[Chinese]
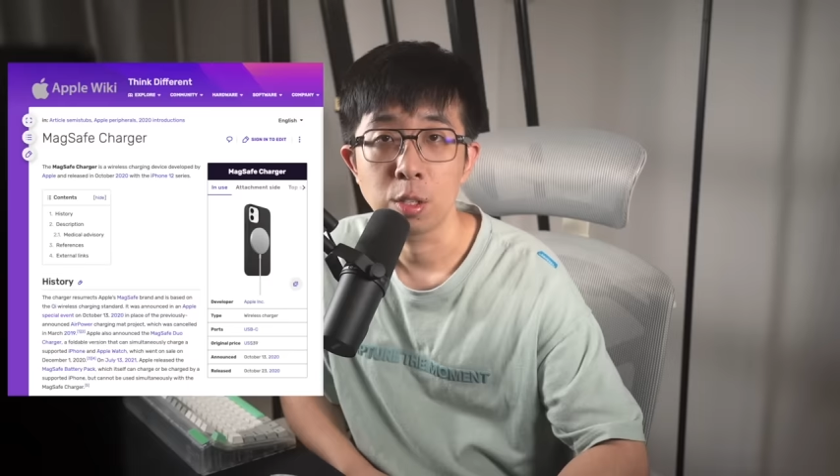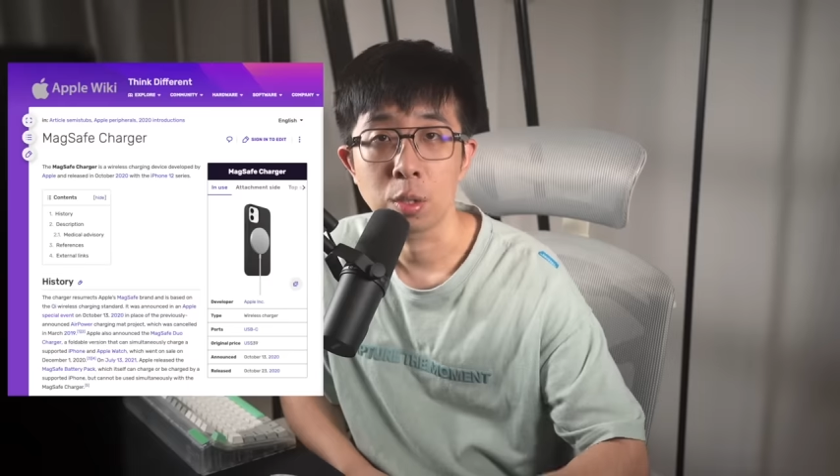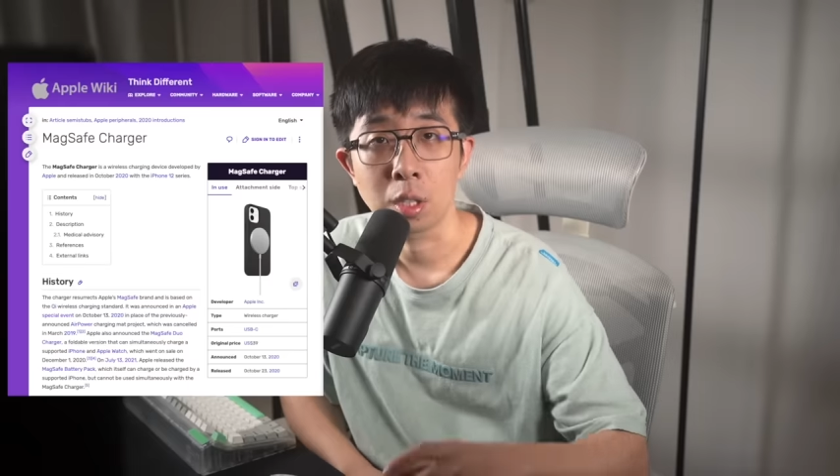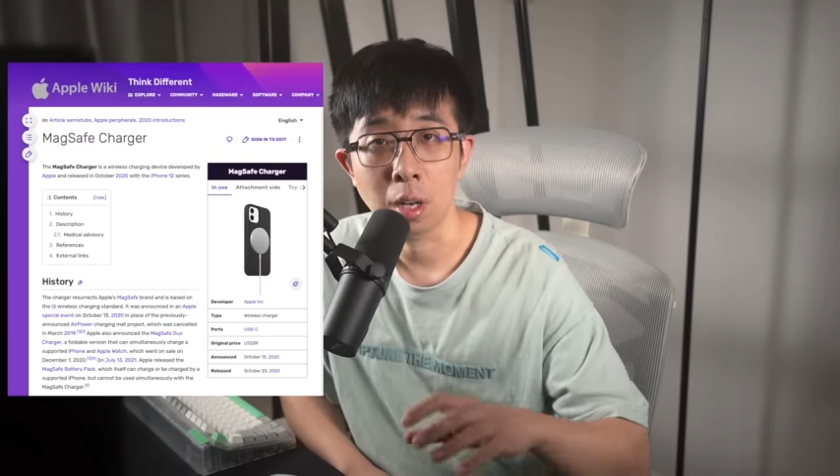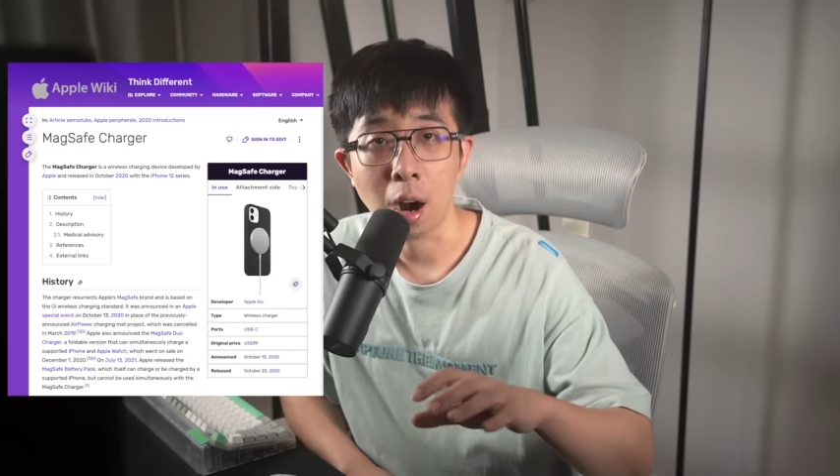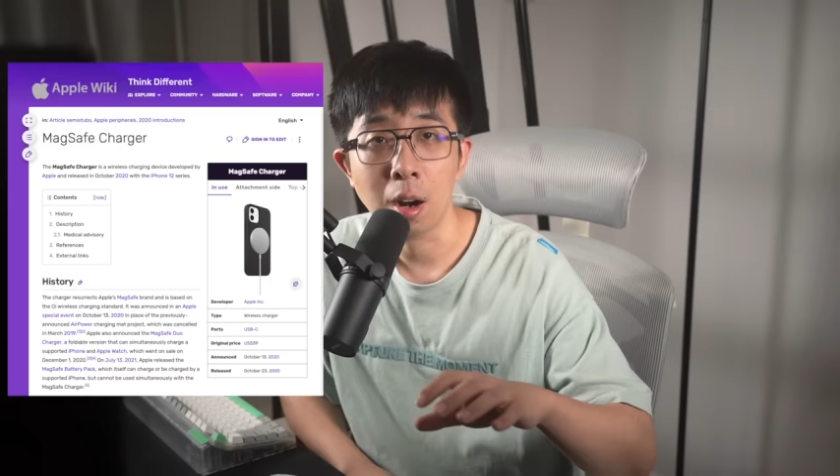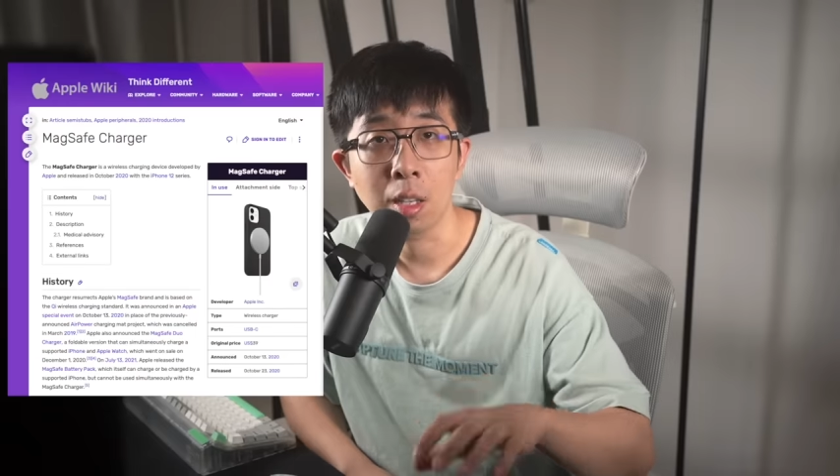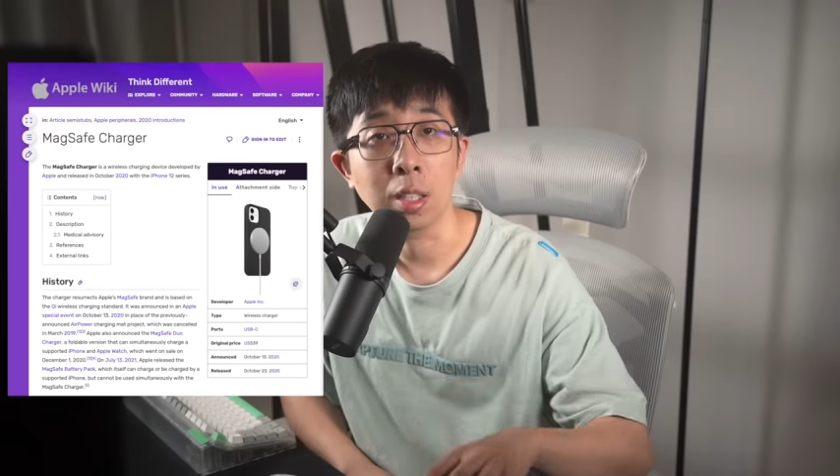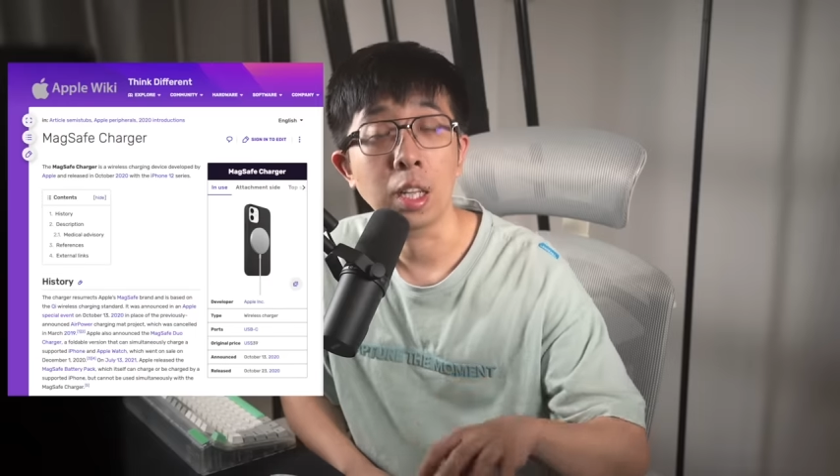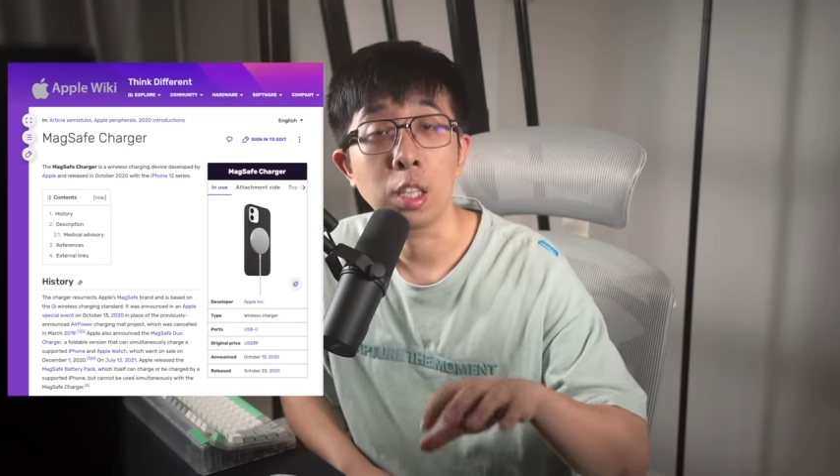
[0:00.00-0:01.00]
就是二
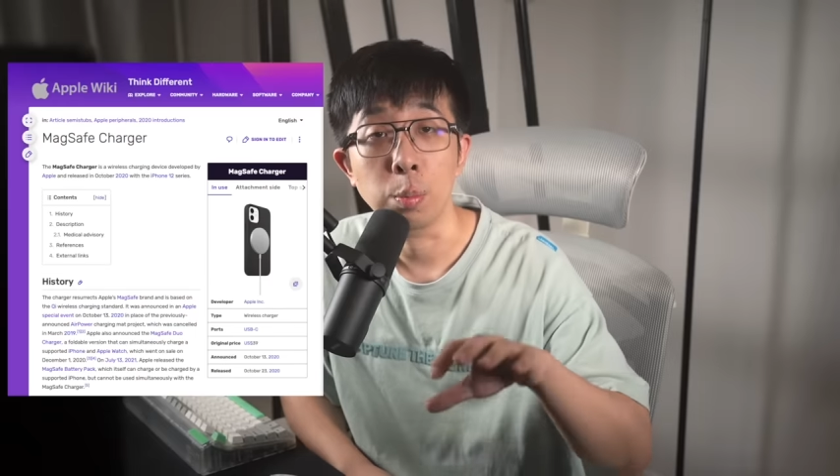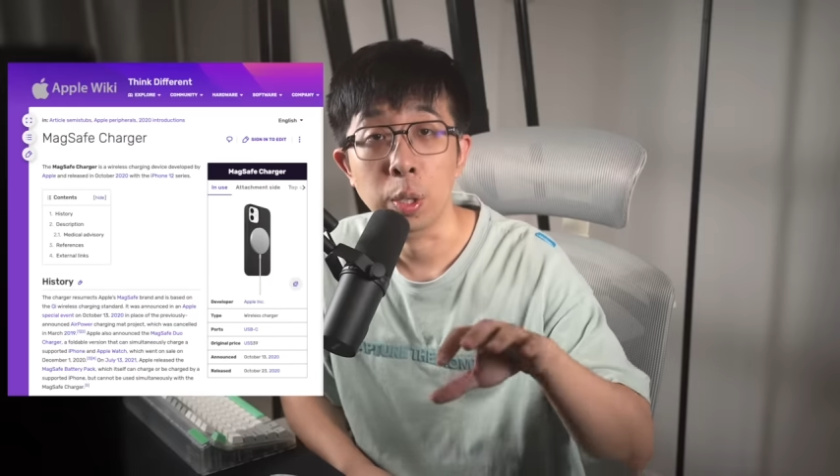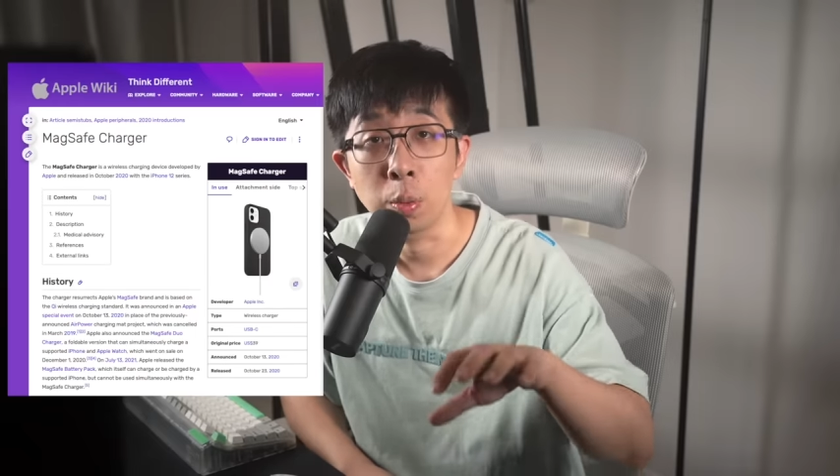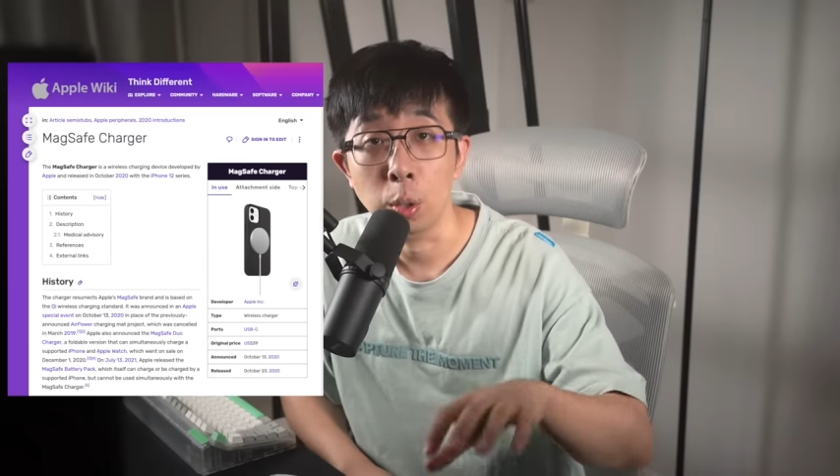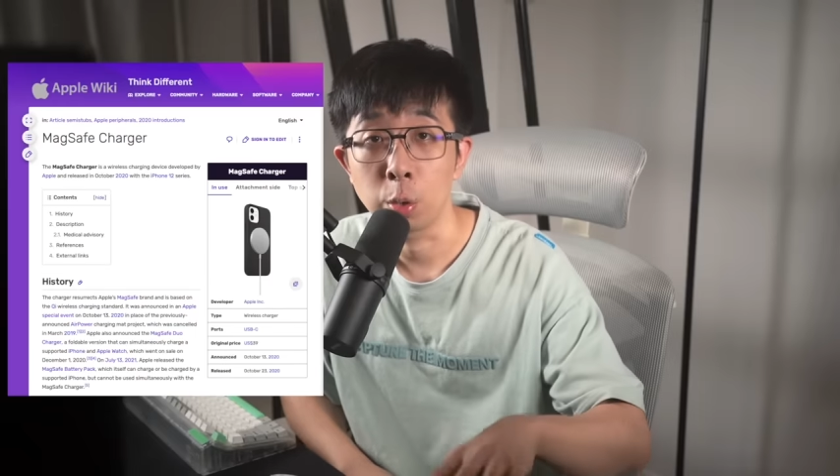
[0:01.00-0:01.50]
零年底苹果